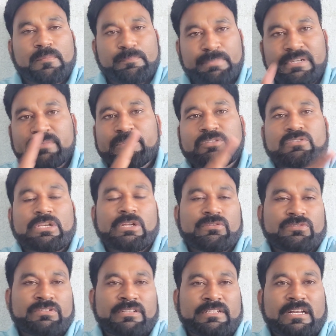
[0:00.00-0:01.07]
ఫ్రెండ్స్ మీరు స్కిల్
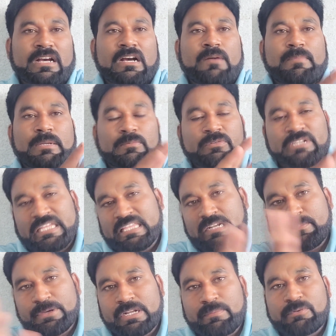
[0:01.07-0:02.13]
చూసినట్టుగా మనం
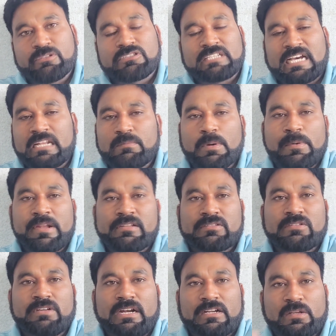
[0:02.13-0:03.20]
నిద్రపోయినప్పుడు చాలా మొబైల్స్
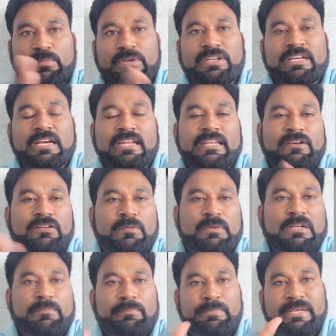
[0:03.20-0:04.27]
ఆటోమేటిక్గా లేకుంటే
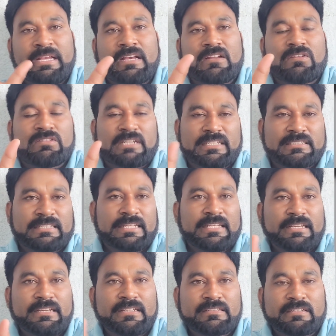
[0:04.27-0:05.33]
మన ఫింగర్ టచ్
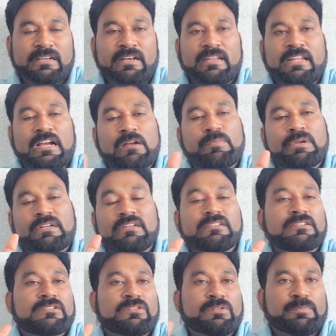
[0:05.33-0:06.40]
అయ్యి లాక్
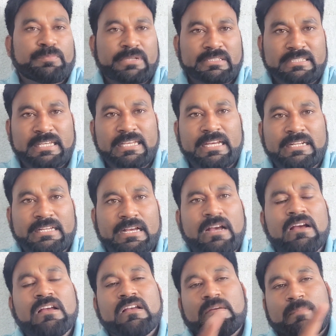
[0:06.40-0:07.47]
బటన్కు ప్రెస్ అయ్యి కనుక
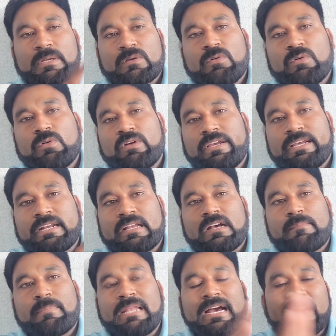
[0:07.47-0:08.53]
మీకు ఇక్కడ
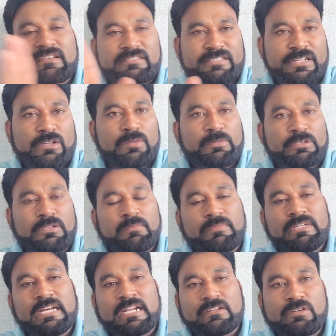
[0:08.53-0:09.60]
బ్లాక్ స్క్రీన్లో మొత్తం
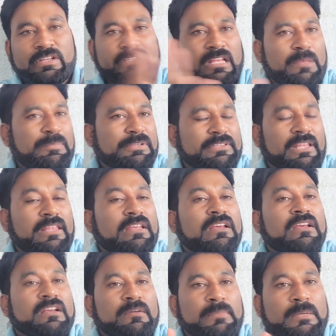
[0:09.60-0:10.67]
డార్క్లో అయితే అయిపోతుంది
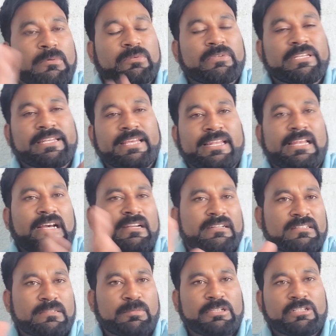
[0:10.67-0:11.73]
మనం దీన్ని ఎలా
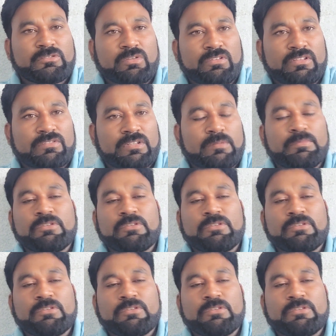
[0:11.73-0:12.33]
డిసేబుల్ చేసుకోవాలి తెచ్చుకున్నాం